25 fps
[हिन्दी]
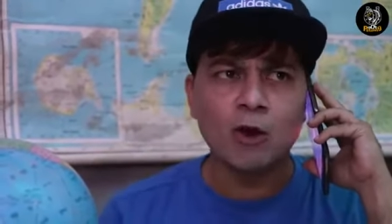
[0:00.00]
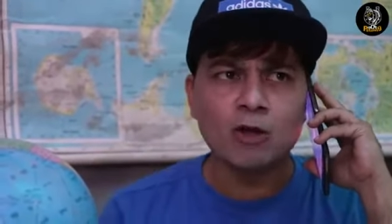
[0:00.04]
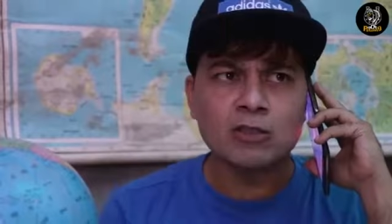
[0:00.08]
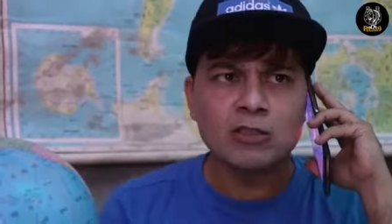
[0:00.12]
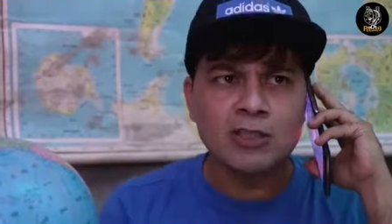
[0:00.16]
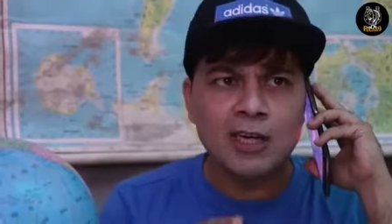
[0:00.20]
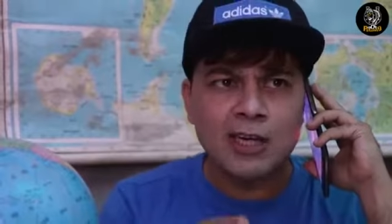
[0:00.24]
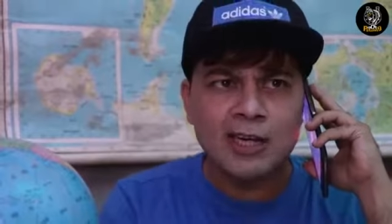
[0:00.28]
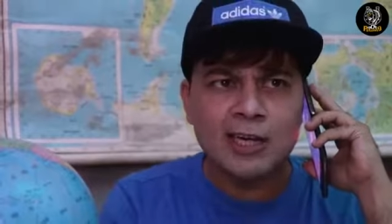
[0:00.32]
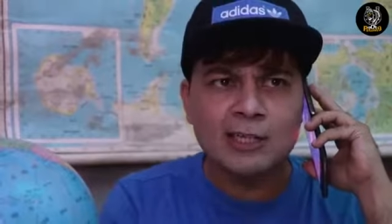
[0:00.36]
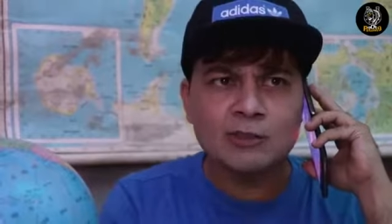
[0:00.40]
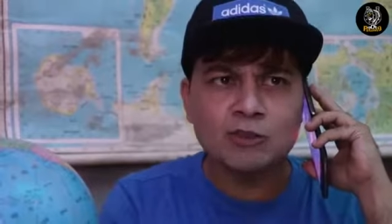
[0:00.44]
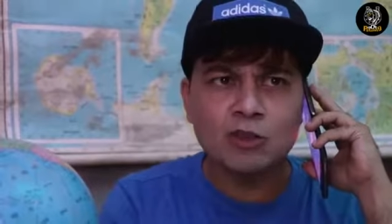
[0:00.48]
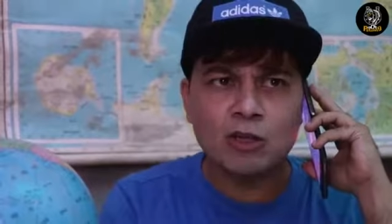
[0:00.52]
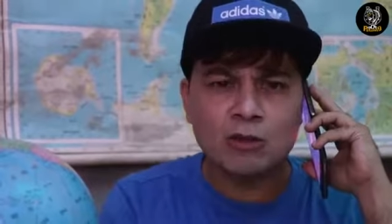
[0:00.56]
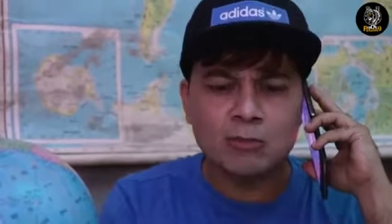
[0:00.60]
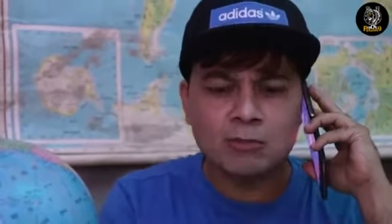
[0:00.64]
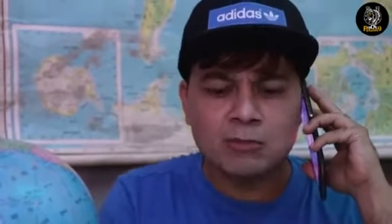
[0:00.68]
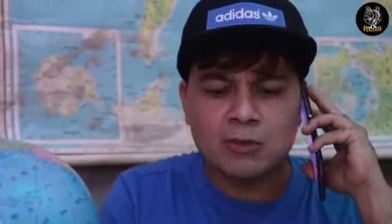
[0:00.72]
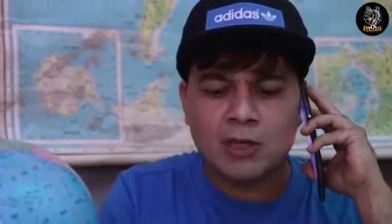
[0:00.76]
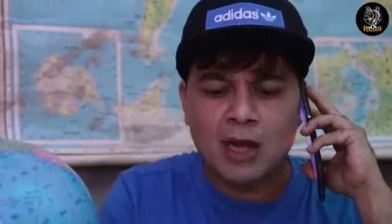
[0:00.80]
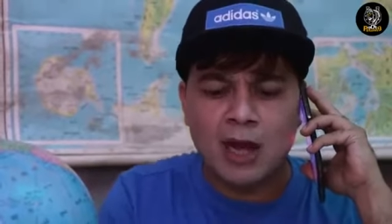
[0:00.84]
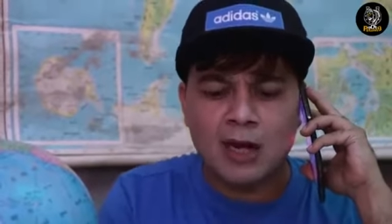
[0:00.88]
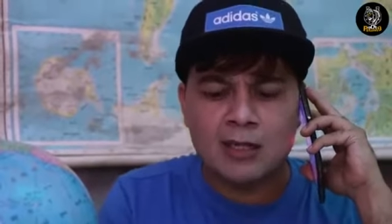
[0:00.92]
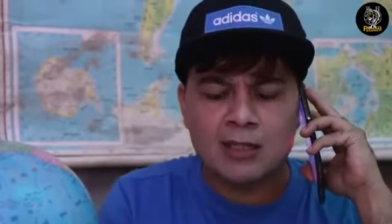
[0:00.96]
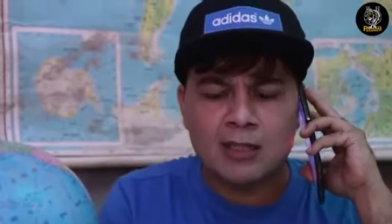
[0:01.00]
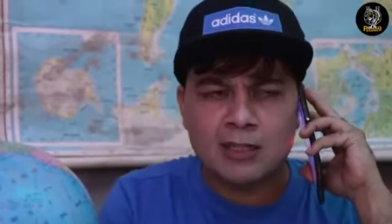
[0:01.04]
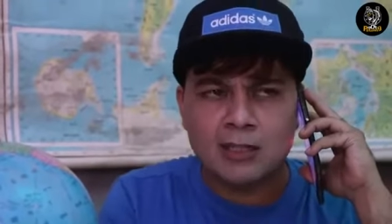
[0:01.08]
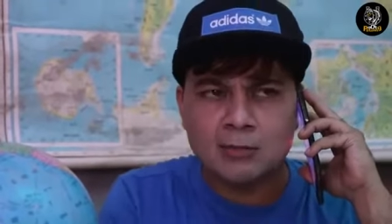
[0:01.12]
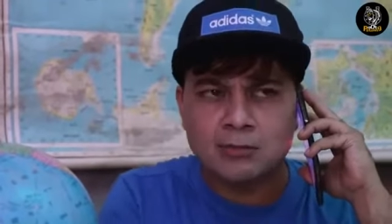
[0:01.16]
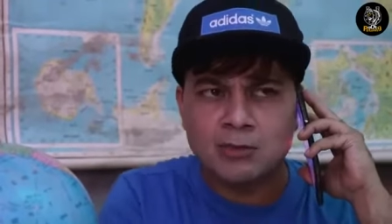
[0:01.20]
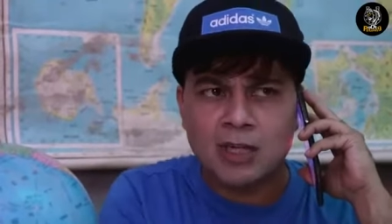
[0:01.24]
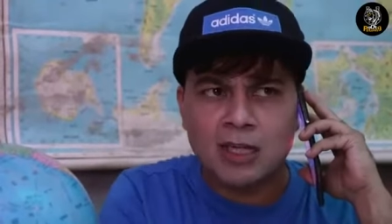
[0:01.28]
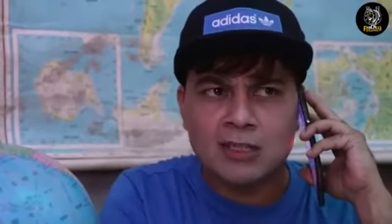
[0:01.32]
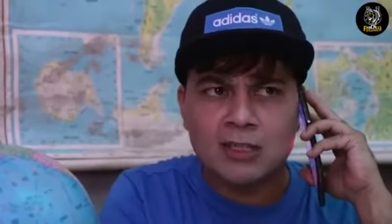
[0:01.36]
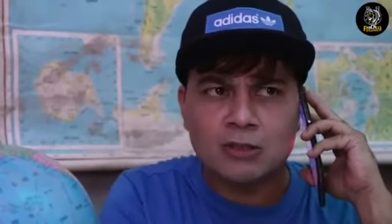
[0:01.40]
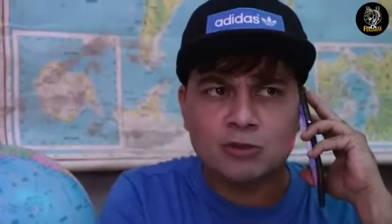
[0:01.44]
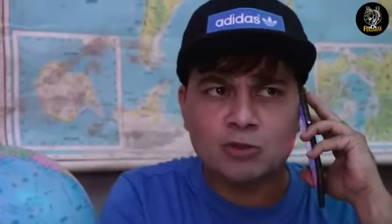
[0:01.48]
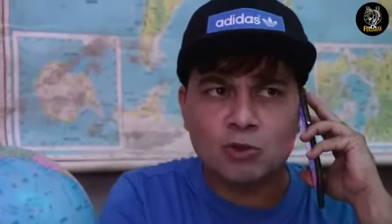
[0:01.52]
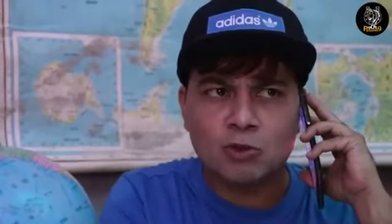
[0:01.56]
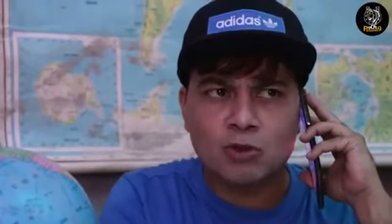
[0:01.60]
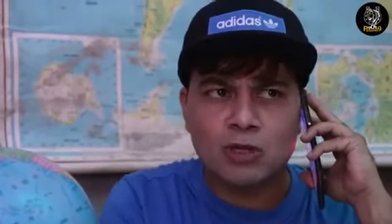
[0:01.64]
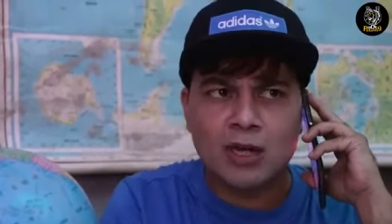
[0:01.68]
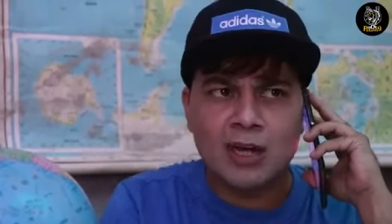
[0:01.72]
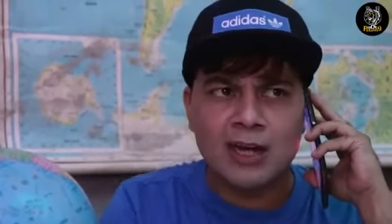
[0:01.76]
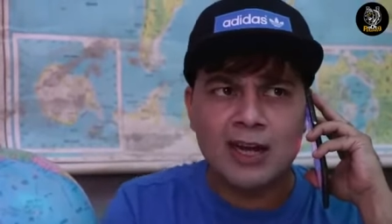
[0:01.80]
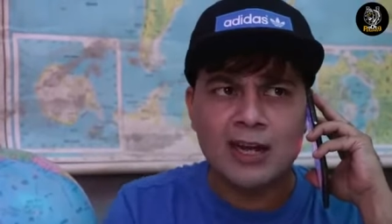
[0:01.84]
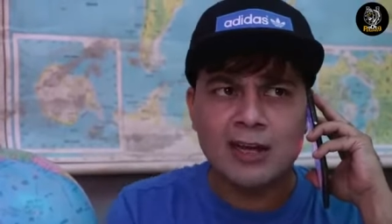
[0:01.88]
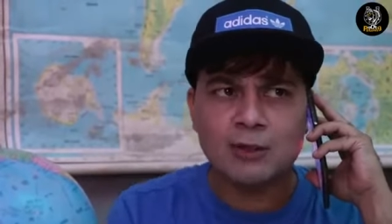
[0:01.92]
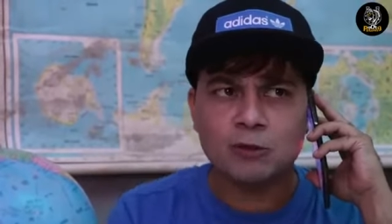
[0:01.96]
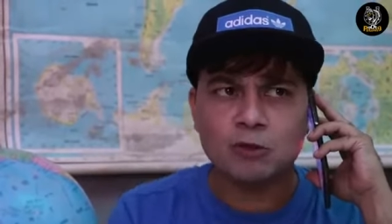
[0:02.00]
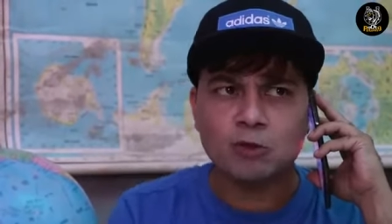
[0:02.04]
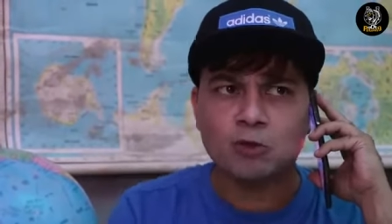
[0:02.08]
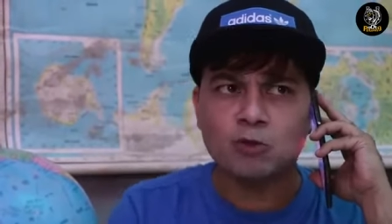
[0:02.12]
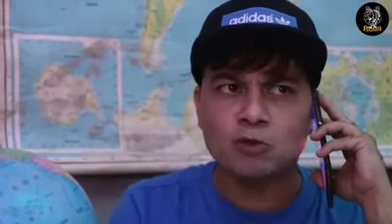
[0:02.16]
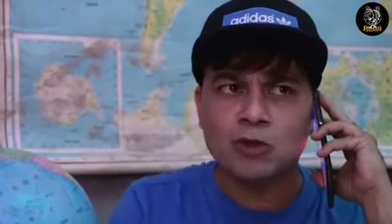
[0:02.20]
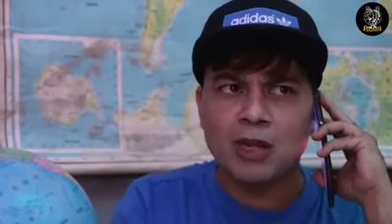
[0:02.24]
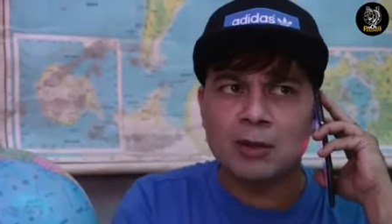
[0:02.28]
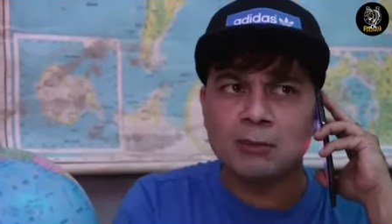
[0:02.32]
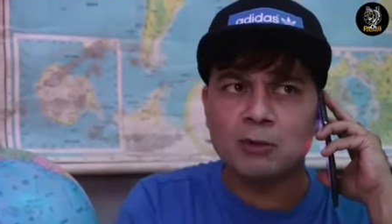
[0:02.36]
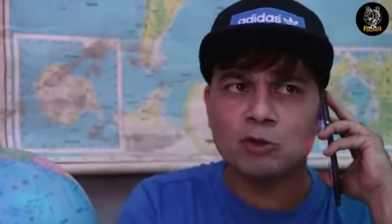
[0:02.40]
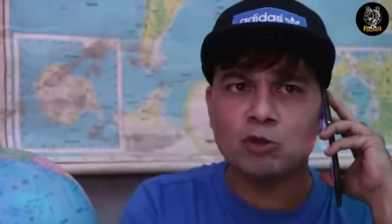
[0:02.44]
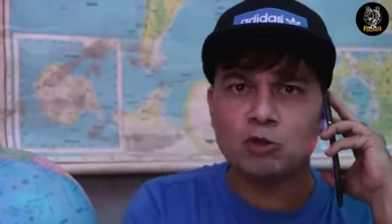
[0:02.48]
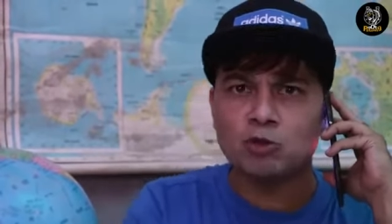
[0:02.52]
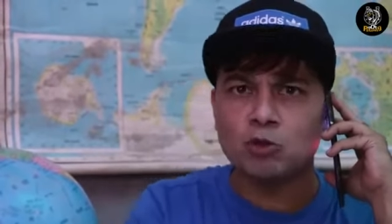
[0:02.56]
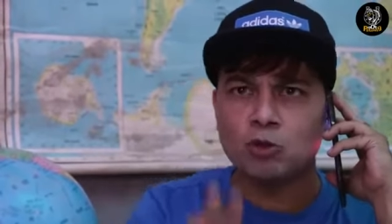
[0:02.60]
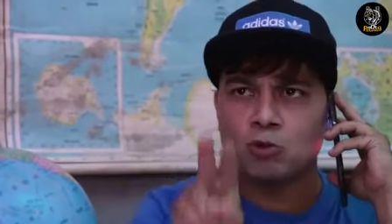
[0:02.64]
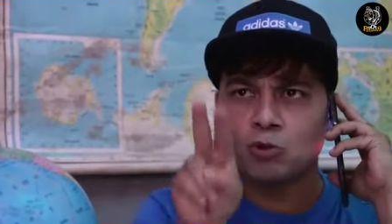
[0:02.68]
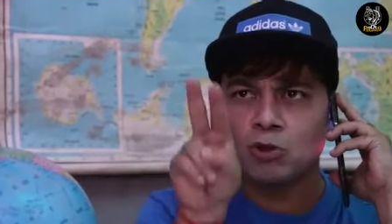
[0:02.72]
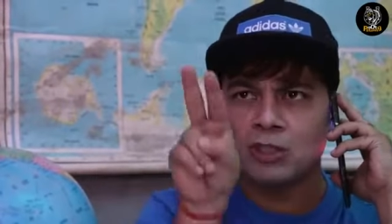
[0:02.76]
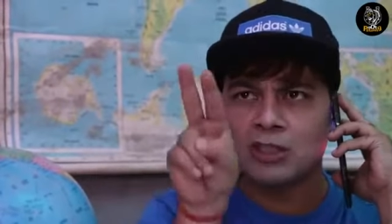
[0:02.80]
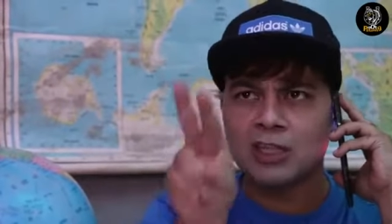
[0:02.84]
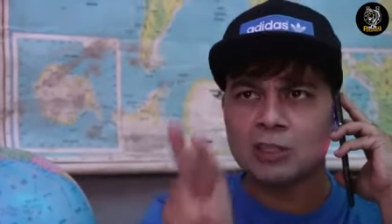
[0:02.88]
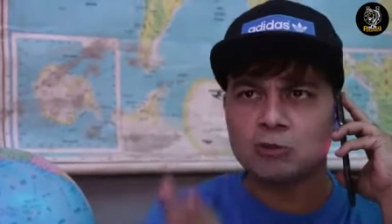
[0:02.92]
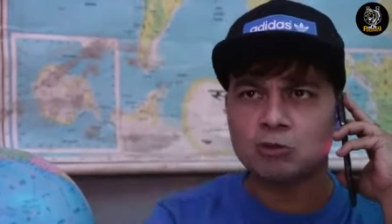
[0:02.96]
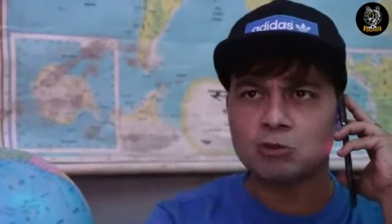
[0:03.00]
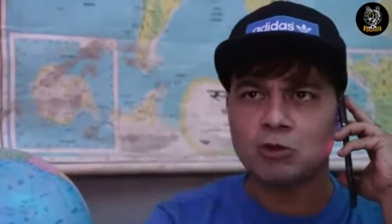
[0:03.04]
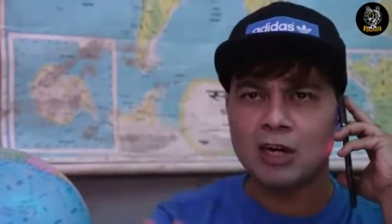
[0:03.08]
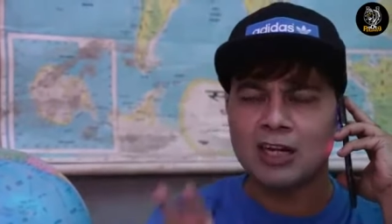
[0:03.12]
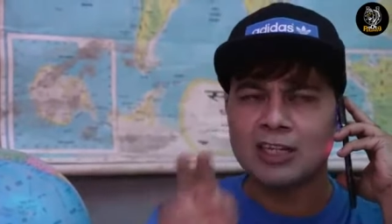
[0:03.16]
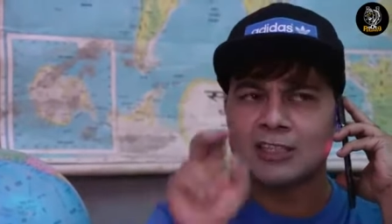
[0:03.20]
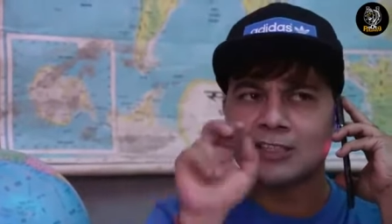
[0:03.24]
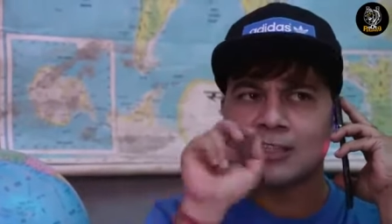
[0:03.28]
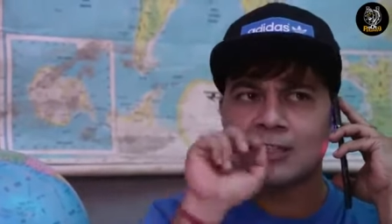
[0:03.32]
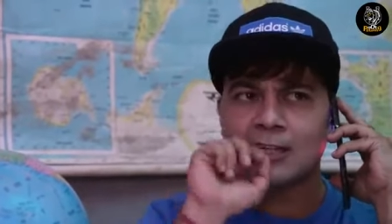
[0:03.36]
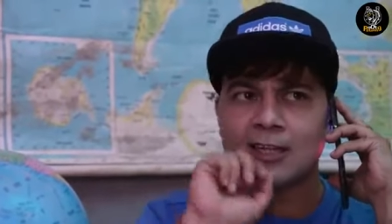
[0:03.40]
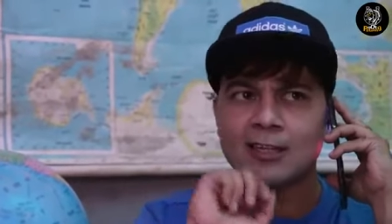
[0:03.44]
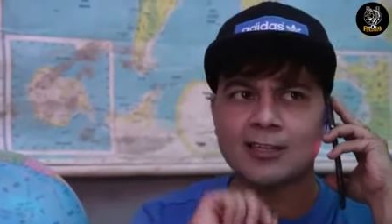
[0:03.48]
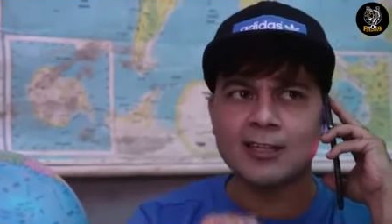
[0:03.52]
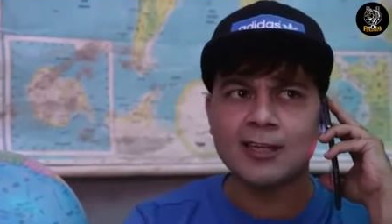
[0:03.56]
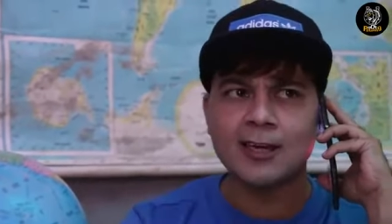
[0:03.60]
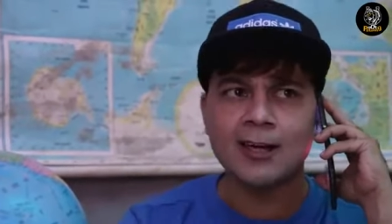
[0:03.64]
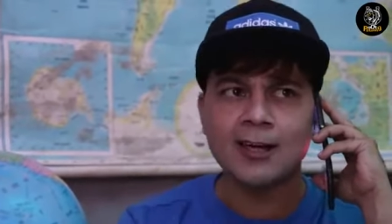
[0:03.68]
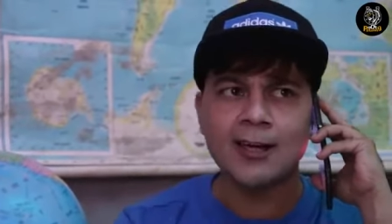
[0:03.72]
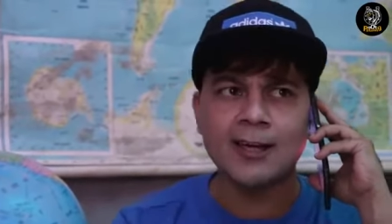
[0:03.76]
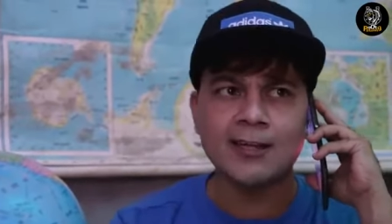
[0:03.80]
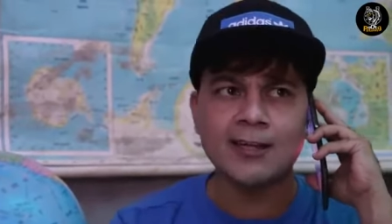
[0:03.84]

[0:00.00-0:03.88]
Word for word: और गणेश और कार्तिक जब ज्यादा शोर करे तो उन्हें भी दो दो उंगली धतूरा की चटाती